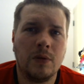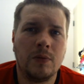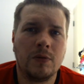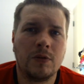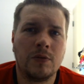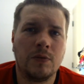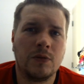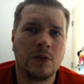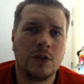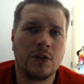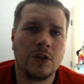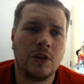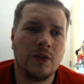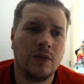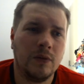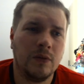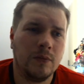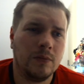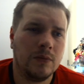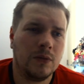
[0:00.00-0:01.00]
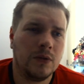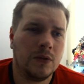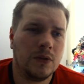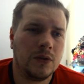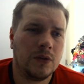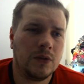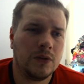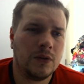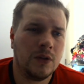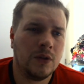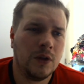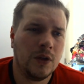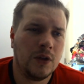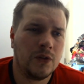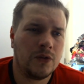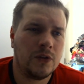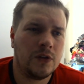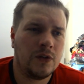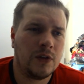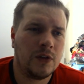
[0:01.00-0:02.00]
Być może, nie wiem,
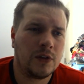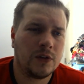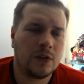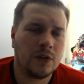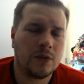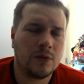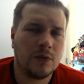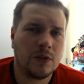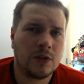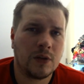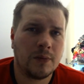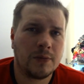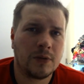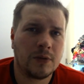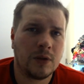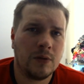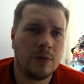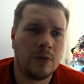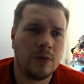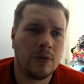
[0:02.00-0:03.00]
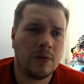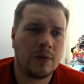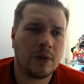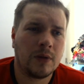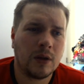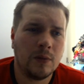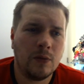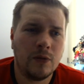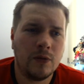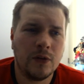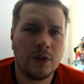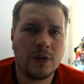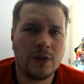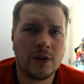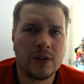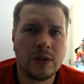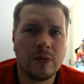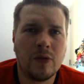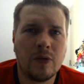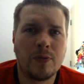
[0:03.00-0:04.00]
e, ci z Was, którzy mnie subskrybują, no tak jak mówię, no, tych
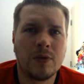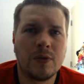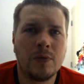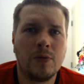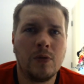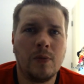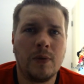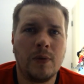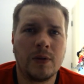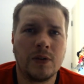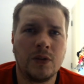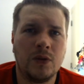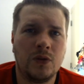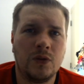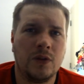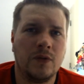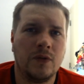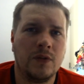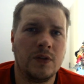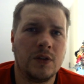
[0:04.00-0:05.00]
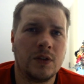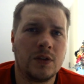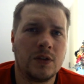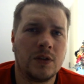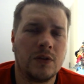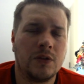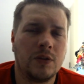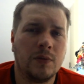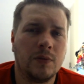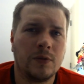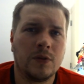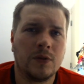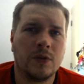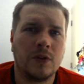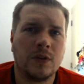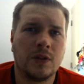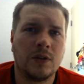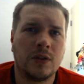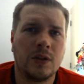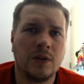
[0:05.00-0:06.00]
subów przybyło bardzo dużo, więc zaczynam się po prostu
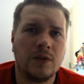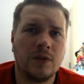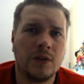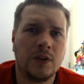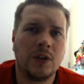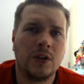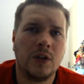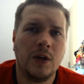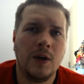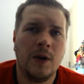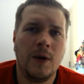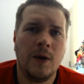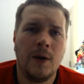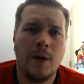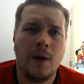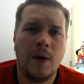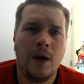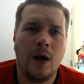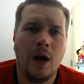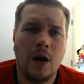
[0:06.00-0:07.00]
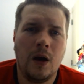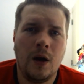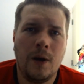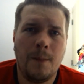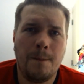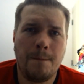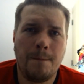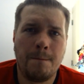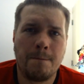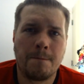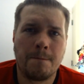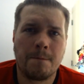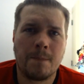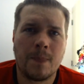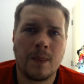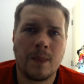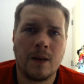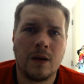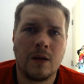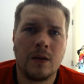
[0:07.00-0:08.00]
zastanawiać, um,
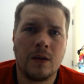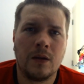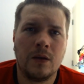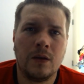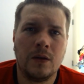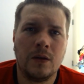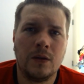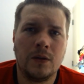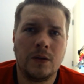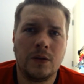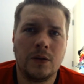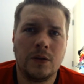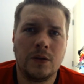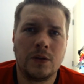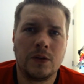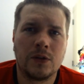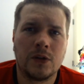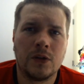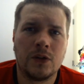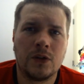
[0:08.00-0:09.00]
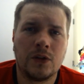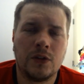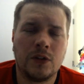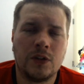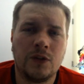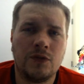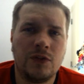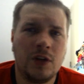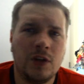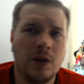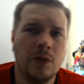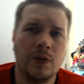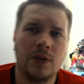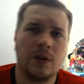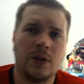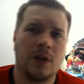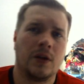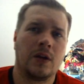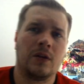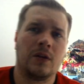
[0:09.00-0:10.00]
e, skąd one się wzięły, tak?